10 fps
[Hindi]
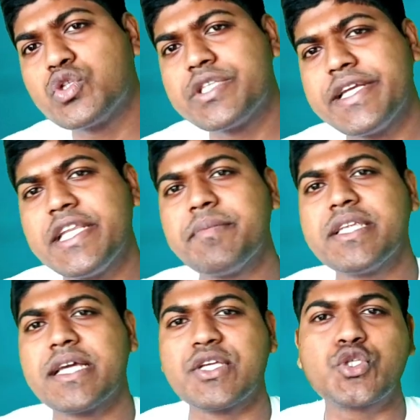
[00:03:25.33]
तो सेटिंग
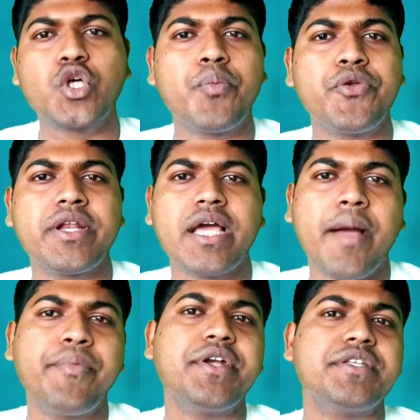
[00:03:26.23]
में जाके सॉफ्टवेयर
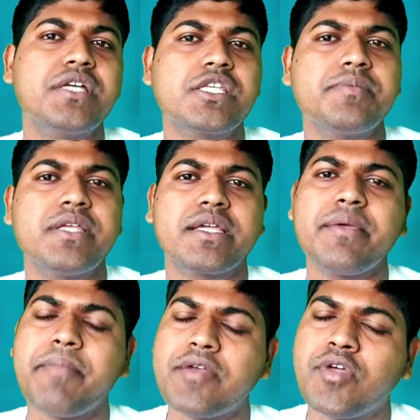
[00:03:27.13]
अपडेट सेक्शन में
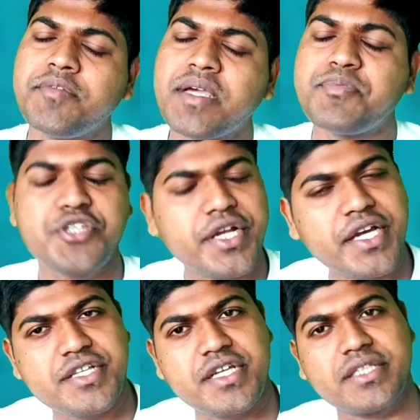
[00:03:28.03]
जाके मैनुअली भी आप
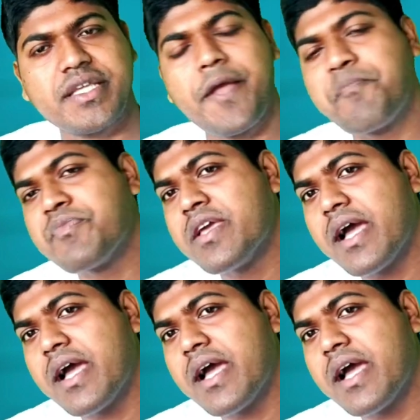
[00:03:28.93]
चेक कर सकते हैं